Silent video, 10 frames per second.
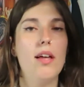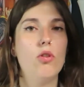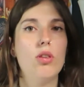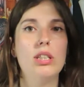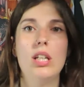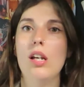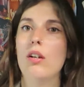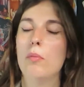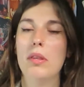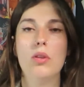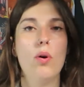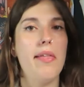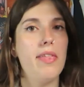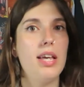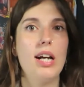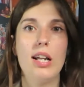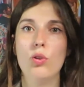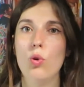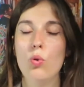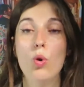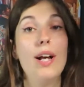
entonces se comenzó a dedicar a todo